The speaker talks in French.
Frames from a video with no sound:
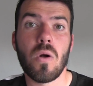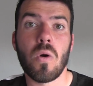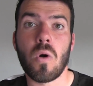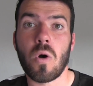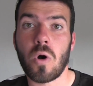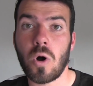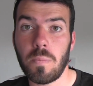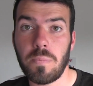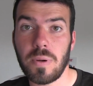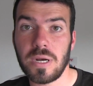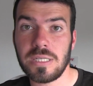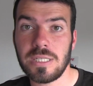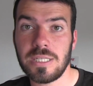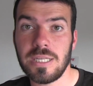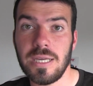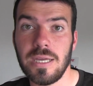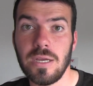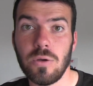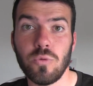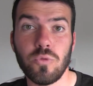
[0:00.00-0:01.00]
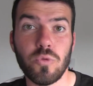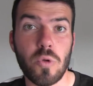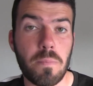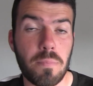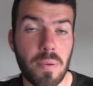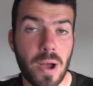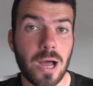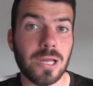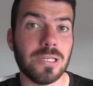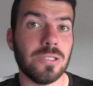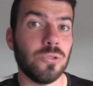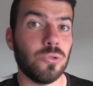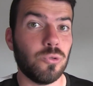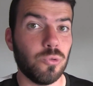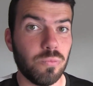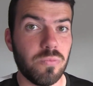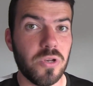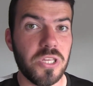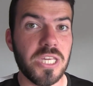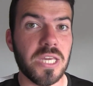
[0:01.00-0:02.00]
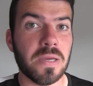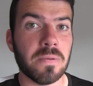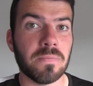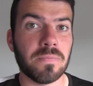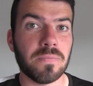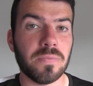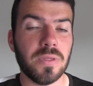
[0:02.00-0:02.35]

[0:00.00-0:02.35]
remplacer ou ne pas oublier,